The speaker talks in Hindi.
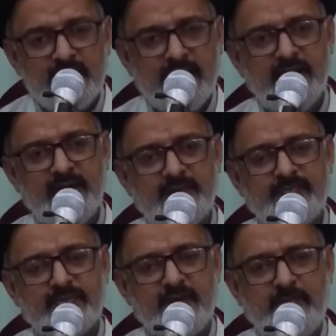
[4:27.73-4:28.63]
कि
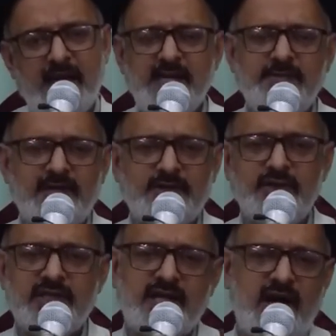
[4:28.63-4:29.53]
पहली बात तो
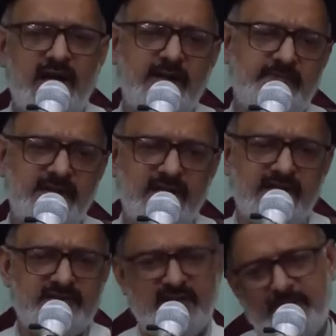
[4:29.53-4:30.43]
ये कि खाना पीना
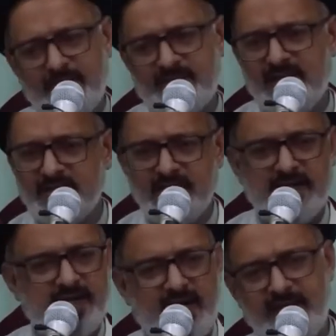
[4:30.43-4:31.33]
सब आप जानते
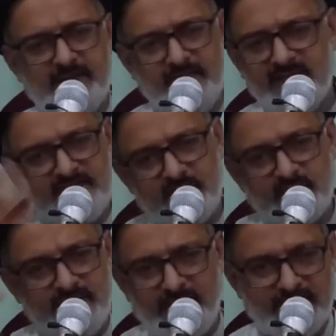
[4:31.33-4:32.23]
हैं कि खाने पीने से
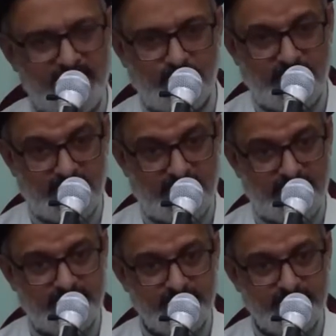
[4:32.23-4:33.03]
रोज़ा बातिल हो जाता है